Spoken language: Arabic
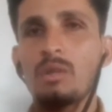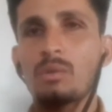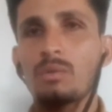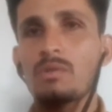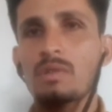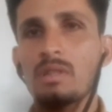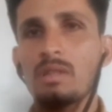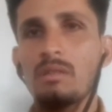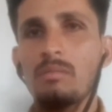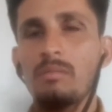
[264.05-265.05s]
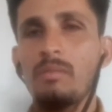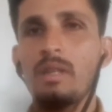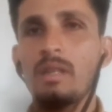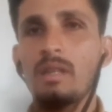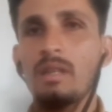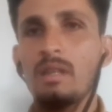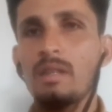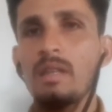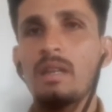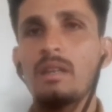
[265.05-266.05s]
الروج
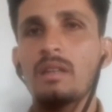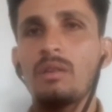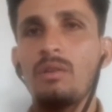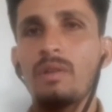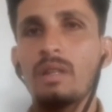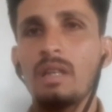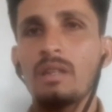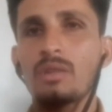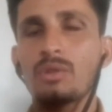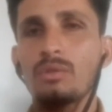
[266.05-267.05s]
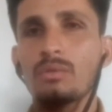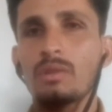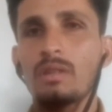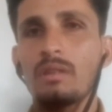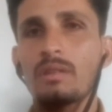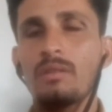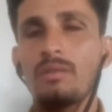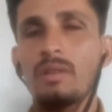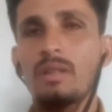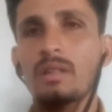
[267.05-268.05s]
إذا توفرت هذه الشروط إذا
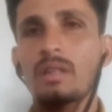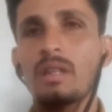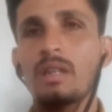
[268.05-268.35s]
توفرت